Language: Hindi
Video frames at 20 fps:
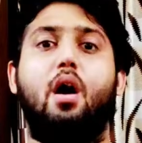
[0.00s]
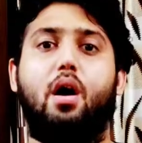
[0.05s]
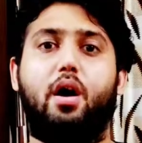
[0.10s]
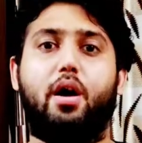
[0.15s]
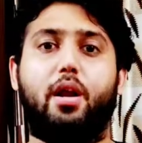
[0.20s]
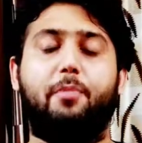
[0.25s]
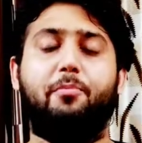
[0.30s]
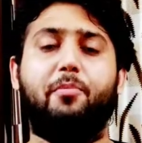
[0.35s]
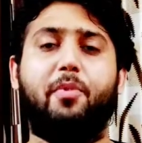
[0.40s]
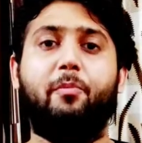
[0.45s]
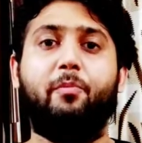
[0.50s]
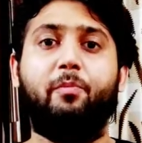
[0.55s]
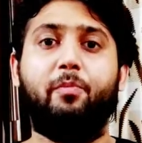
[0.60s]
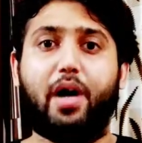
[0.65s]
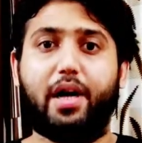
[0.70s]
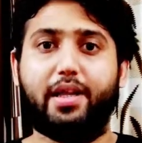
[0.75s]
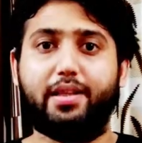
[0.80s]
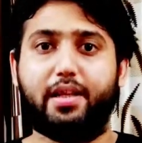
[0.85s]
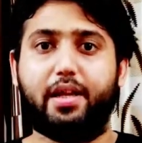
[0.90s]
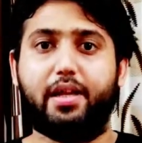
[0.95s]
और अब हम
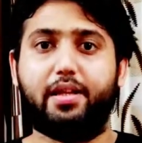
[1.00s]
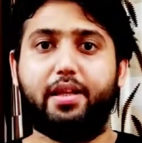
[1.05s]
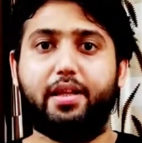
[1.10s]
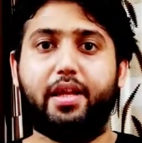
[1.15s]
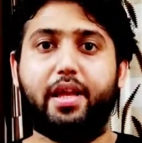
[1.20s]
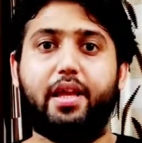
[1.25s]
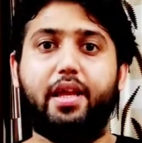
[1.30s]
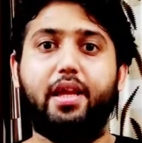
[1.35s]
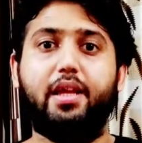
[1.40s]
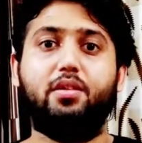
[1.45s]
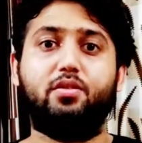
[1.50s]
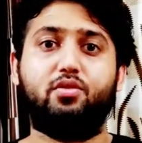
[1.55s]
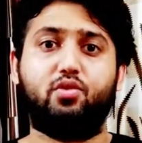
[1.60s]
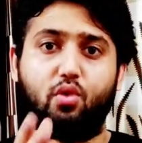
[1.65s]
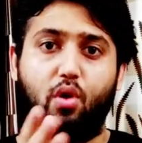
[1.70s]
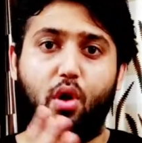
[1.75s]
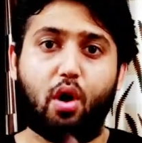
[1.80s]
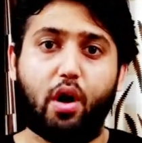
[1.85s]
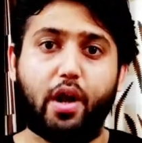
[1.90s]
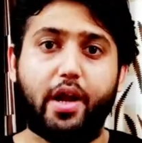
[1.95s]
बात करते हैं कि
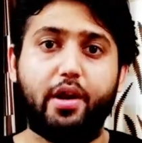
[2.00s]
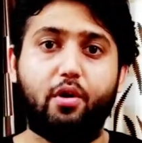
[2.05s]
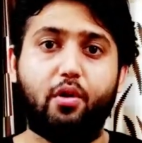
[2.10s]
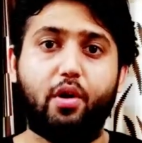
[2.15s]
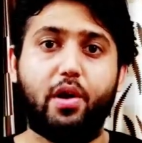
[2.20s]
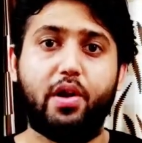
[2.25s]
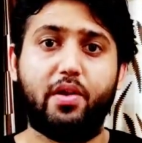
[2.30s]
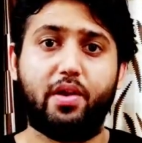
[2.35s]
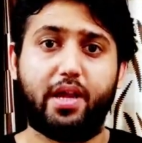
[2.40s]
स्टॉक एंड्रॉयड